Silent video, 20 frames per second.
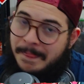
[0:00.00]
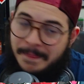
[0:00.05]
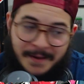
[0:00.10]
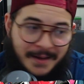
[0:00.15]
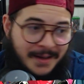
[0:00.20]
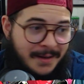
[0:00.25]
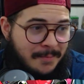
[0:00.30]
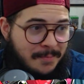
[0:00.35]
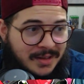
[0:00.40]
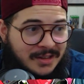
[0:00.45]

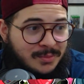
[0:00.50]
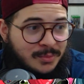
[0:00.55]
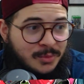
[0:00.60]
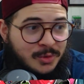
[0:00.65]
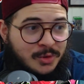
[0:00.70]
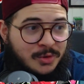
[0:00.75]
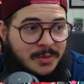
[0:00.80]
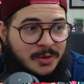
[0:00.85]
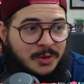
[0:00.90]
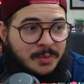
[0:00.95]
né? Mesmo
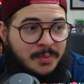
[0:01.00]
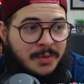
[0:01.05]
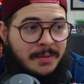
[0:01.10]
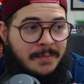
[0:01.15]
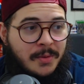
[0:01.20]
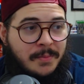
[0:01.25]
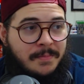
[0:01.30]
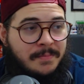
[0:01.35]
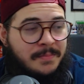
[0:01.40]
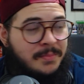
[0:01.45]
nos meus
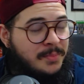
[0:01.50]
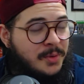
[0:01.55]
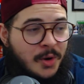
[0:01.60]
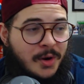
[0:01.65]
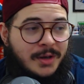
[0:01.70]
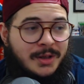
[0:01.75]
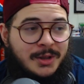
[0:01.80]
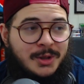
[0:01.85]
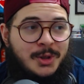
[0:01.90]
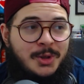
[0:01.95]

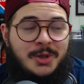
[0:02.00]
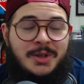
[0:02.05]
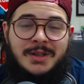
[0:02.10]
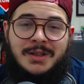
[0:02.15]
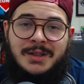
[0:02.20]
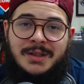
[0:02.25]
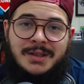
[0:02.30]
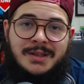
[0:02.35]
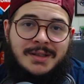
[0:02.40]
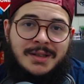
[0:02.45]
piores
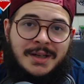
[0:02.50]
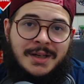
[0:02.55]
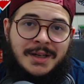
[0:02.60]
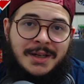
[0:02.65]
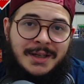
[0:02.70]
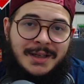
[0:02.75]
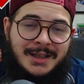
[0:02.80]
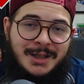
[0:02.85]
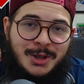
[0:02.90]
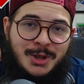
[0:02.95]
dias
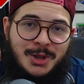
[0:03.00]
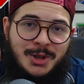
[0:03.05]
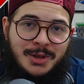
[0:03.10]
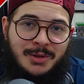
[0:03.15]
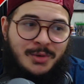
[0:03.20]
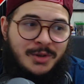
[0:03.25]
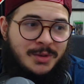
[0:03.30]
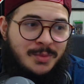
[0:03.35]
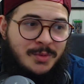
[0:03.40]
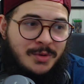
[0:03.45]
de
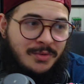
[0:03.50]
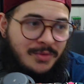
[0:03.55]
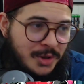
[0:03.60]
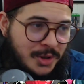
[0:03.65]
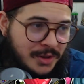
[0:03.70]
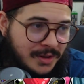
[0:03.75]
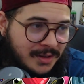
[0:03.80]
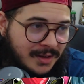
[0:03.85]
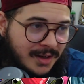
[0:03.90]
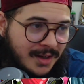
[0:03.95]

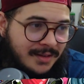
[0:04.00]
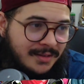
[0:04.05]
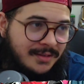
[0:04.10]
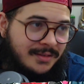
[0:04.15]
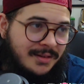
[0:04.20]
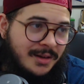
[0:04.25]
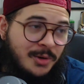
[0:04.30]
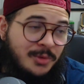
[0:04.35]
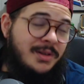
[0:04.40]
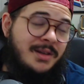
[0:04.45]
2023,
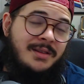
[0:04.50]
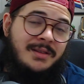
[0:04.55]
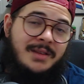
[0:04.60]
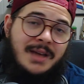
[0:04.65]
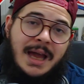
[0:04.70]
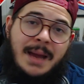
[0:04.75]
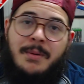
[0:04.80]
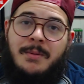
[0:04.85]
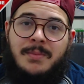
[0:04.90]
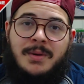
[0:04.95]
eu
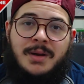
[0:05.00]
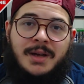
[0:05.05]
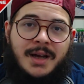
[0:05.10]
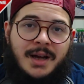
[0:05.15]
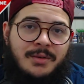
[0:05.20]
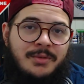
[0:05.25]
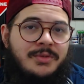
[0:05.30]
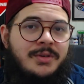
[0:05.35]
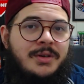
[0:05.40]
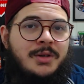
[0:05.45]
tentei
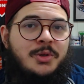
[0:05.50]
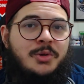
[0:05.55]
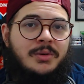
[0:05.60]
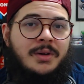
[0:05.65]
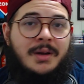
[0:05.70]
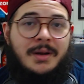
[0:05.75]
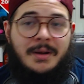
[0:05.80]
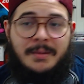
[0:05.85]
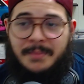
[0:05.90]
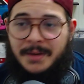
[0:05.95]
publicar vídeo
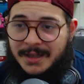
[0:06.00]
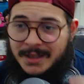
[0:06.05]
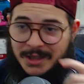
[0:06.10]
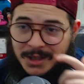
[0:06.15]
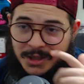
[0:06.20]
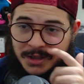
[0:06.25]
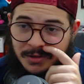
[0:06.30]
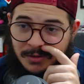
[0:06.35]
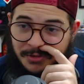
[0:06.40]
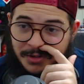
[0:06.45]
para que a
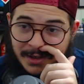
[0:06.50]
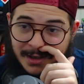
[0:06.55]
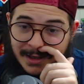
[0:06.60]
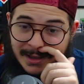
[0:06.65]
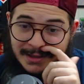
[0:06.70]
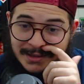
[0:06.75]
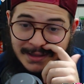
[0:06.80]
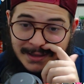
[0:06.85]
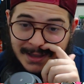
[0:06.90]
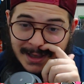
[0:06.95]
gente não
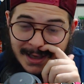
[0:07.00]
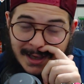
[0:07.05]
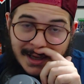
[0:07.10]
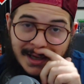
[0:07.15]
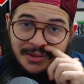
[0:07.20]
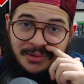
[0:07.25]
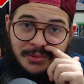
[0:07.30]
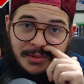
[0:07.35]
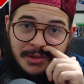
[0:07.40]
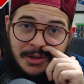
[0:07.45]
ficasse
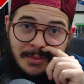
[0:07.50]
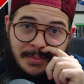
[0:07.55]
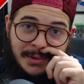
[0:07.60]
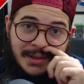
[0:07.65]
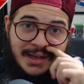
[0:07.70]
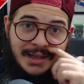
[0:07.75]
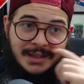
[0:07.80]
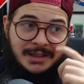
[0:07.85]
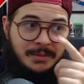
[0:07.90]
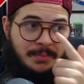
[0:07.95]
zerado e eu
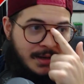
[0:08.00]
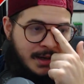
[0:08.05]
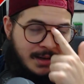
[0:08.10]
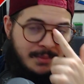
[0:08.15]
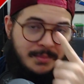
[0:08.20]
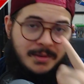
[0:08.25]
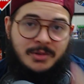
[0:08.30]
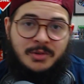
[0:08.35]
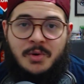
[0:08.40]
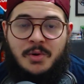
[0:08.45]
pudesse pagar
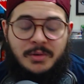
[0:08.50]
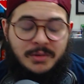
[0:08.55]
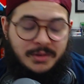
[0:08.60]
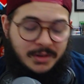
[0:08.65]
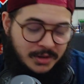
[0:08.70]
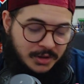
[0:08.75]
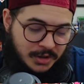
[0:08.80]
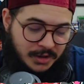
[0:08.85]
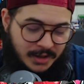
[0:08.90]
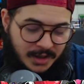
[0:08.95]
minhas
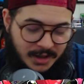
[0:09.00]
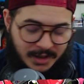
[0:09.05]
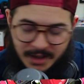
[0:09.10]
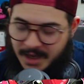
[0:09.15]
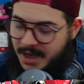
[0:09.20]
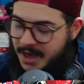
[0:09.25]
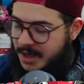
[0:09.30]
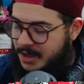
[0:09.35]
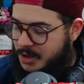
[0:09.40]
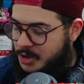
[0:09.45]
contas de
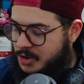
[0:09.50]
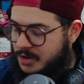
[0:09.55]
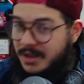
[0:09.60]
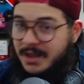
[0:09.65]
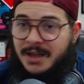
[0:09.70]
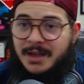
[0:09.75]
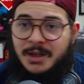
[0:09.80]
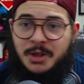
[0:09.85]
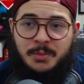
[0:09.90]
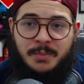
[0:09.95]
internet,
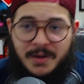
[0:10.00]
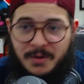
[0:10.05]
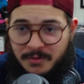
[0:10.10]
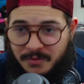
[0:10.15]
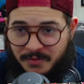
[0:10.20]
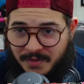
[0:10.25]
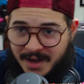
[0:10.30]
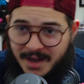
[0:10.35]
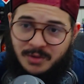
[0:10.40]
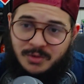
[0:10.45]
né, de
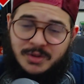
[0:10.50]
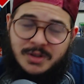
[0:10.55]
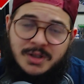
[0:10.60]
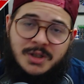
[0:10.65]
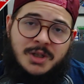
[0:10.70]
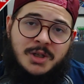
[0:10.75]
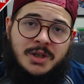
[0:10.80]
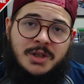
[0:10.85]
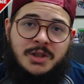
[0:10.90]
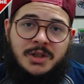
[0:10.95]
periféricos que a
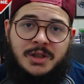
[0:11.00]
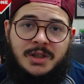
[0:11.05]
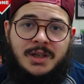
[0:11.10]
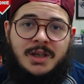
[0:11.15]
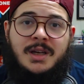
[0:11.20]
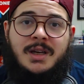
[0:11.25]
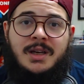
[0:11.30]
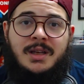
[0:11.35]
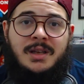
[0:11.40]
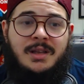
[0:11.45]
gente
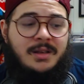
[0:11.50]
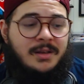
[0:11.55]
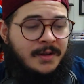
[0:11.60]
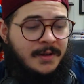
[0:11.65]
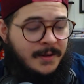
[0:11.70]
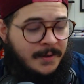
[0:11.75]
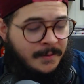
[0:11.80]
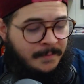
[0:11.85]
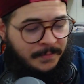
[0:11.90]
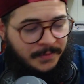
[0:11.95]
adquire,
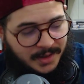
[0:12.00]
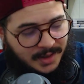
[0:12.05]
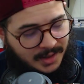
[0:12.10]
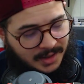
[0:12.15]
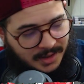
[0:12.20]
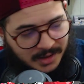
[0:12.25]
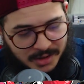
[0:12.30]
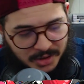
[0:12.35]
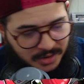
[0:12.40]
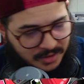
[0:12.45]

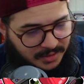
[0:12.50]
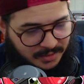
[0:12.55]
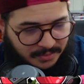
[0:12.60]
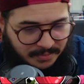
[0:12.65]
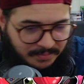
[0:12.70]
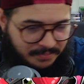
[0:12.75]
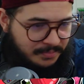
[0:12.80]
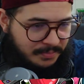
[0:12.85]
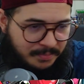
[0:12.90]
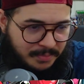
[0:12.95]
é, de
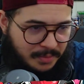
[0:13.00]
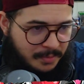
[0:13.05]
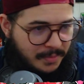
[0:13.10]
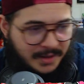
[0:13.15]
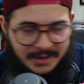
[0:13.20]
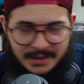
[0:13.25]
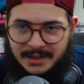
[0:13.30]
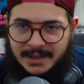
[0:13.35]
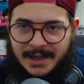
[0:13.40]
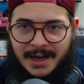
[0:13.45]

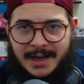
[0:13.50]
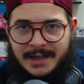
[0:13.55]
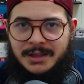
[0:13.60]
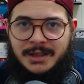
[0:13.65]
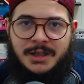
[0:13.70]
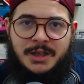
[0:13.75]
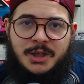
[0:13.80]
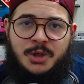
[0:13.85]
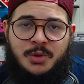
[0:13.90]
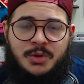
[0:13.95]
publicidade
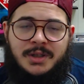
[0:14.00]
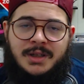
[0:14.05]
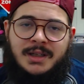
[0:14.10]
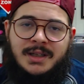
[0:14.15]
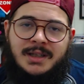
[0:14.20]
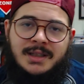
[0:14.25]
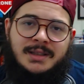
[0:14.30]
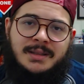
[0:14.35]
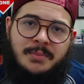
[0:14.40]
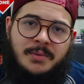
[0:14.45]
que a gente
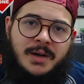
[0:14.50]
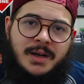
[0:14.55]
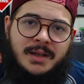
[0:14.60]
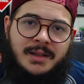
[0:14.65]
utiliza pro